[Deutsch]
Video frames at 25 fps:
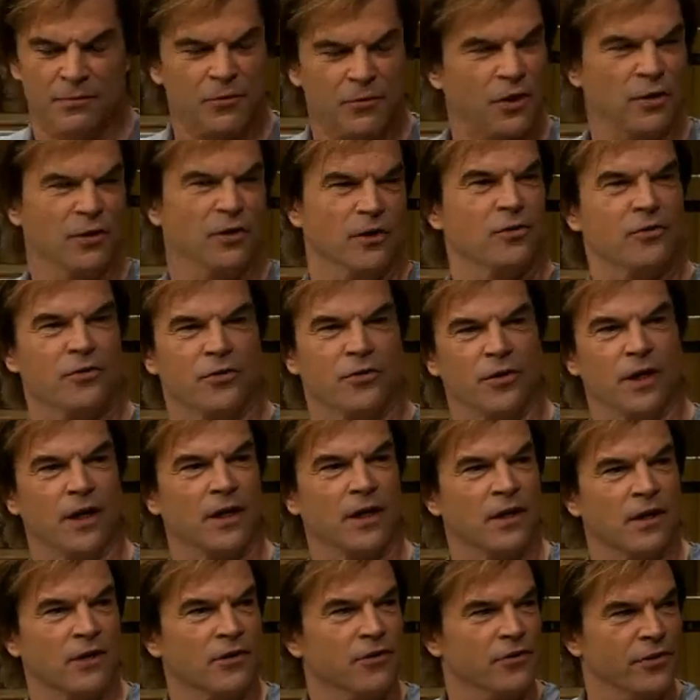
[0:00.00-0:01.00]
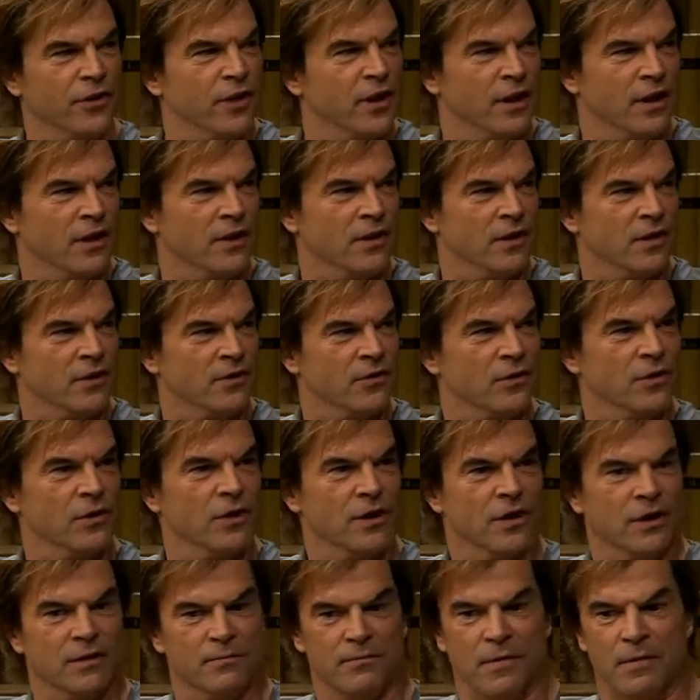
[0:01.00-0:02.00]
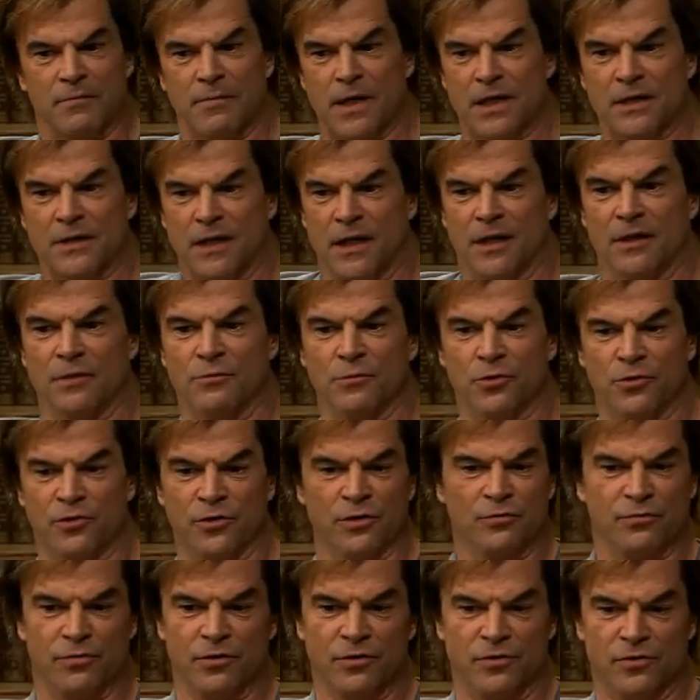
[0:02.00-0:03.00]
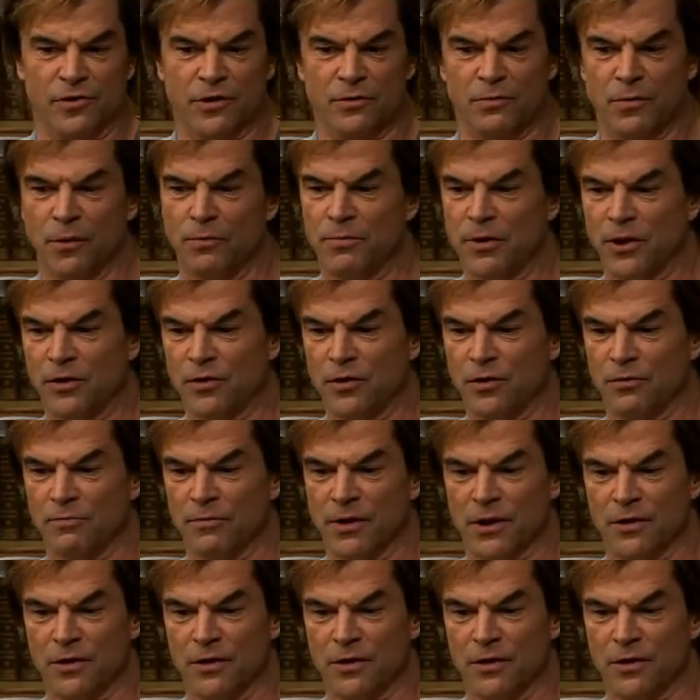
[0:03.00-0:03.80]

auch nichts zu analysieren. Also äh, man macht keine Musik für ein Zielpublikum.